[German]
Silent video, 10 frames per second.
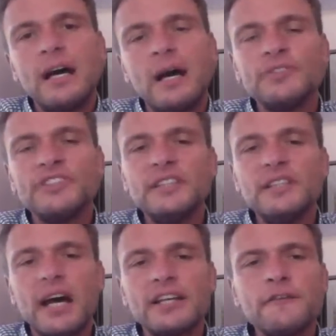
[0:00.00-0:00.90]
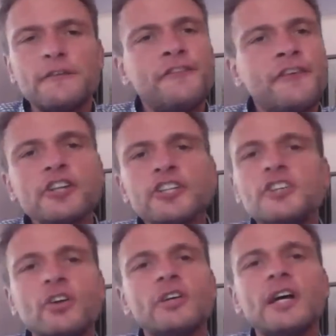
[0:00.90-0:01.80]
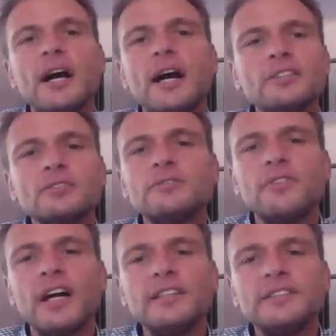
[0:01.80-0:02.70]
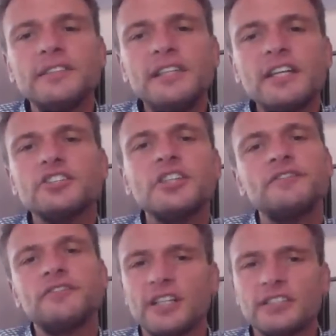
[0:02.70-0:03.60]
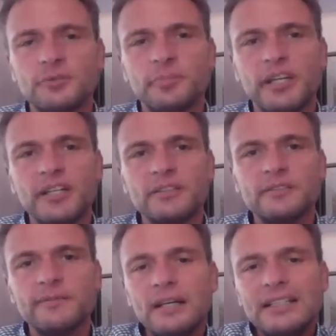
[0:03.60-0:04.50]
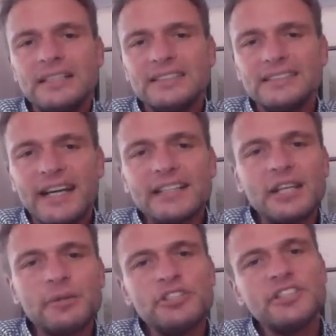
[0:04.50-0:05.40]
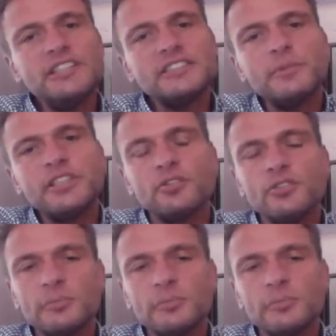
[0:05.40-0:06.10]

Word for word: haben sie eine völlig neue Art und Weise, ihr Geschäft voranzubringen. Seitdem ich diese Methode